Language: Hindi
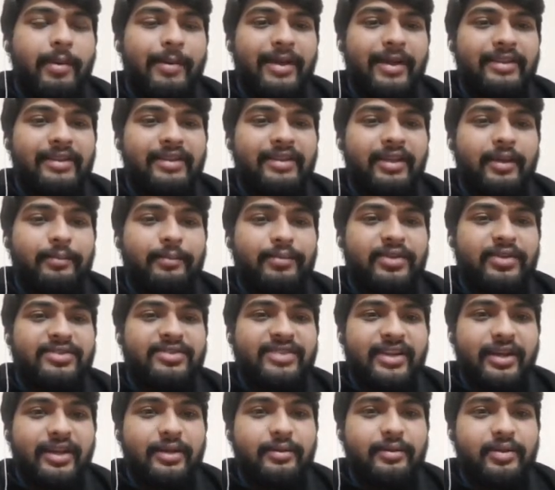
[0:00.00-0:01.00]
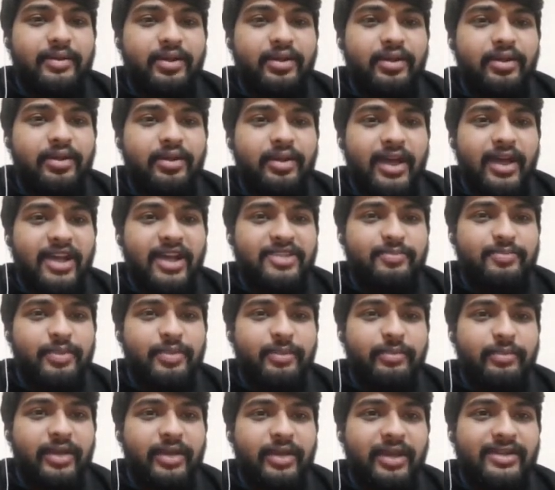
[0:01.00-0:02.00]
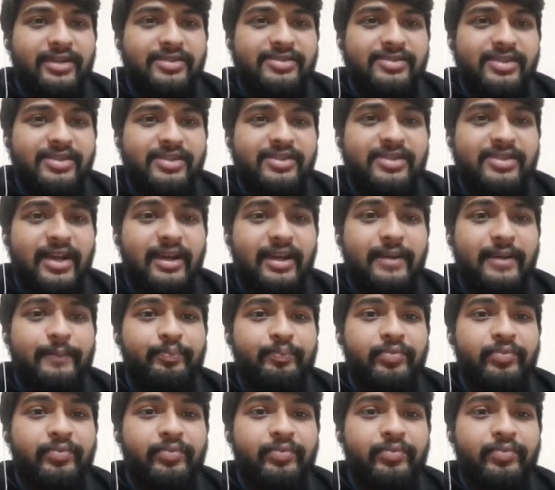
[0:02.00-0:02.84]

अब हम आते हैं अपने सेकेंड एस्पेक्ट uh, पे एंड सेज दैट